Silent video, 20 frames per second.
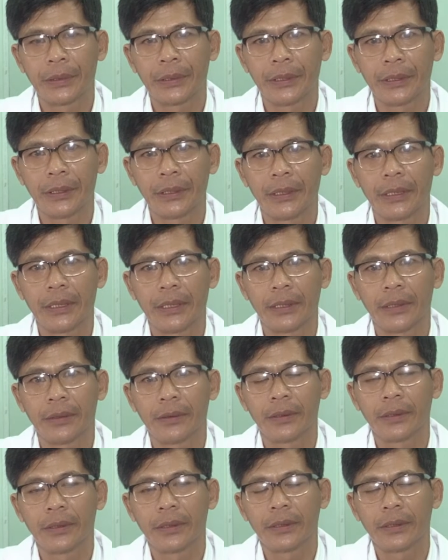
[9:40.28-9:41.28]
Thì à,
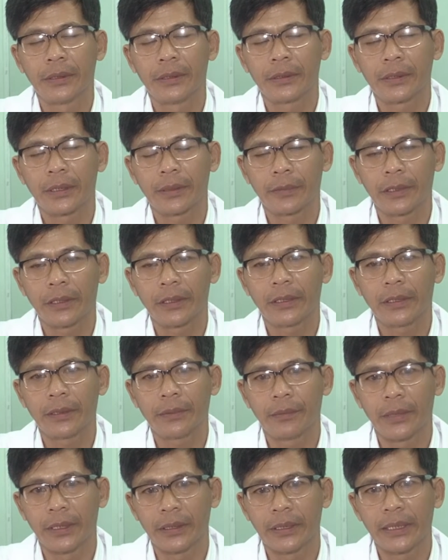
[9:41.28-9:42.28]
trong đó
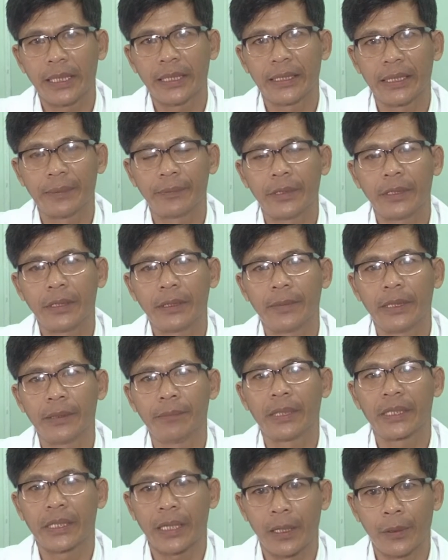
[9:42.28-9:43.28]
những bệnh hay gặp đó là
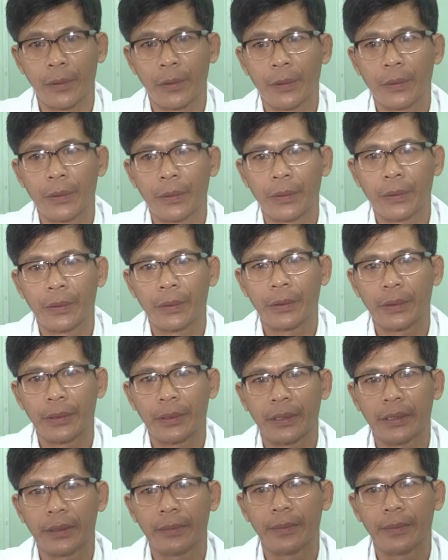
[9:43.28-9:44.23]
bệnh bạch cầu, rồi